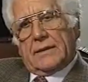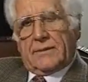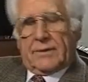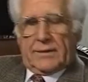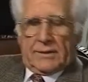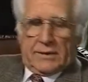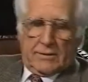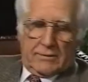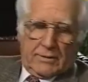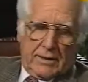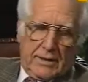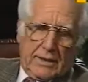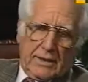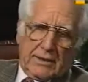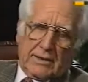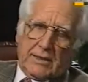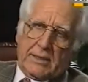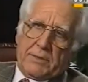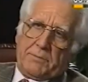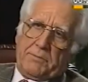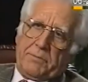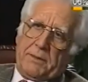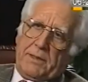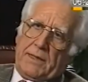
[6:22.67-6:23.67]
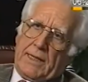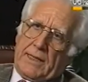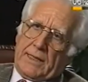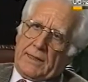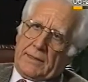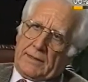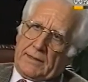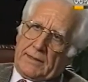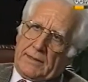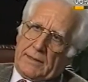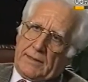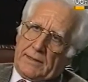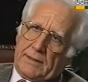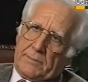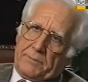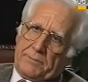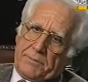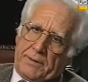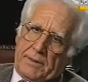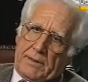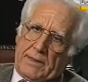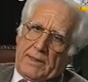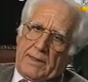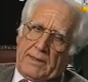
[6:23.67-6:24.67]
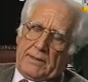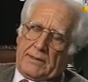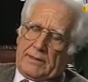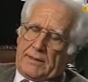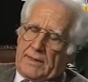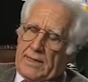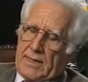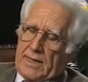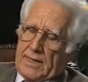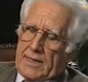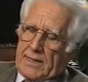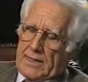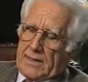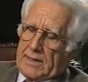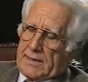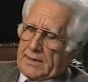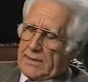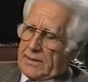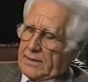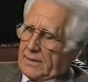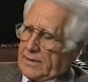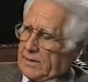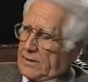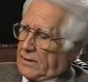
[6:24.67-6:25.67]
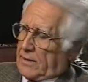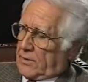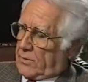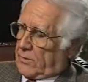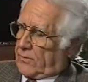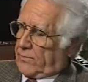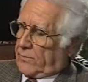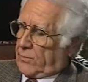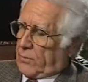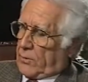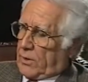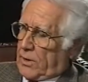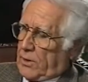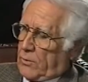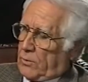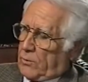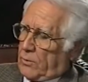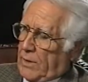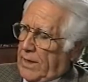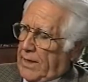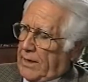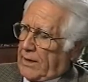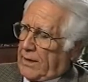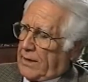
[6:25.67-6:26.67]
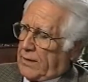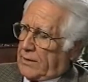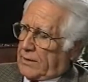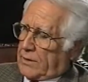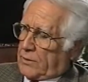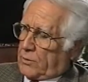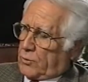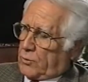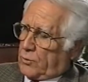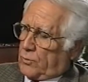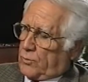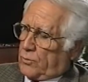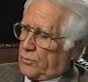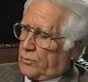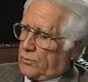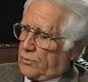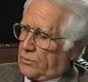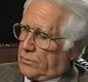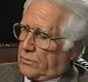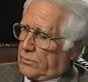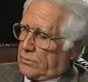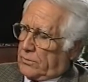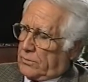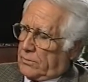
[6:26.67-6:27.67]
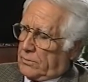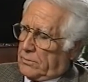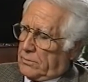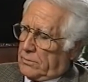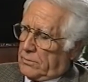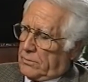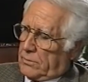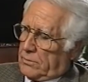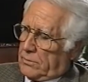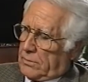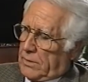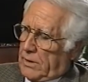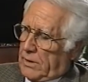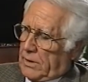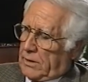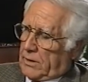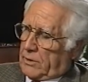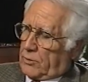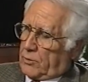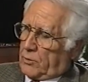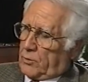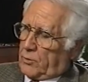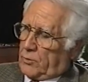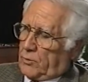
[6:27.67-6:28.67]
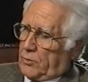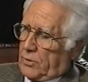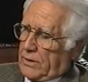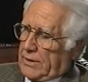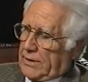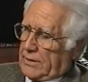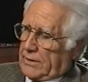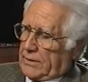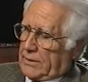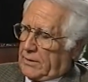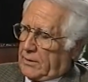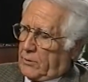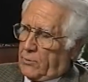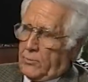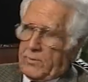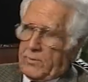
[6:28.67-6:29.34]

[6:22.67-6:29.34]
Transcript: Questa è un'altra esperienza, esperienza che non voglio augurarla a, nessun, a nessuno essere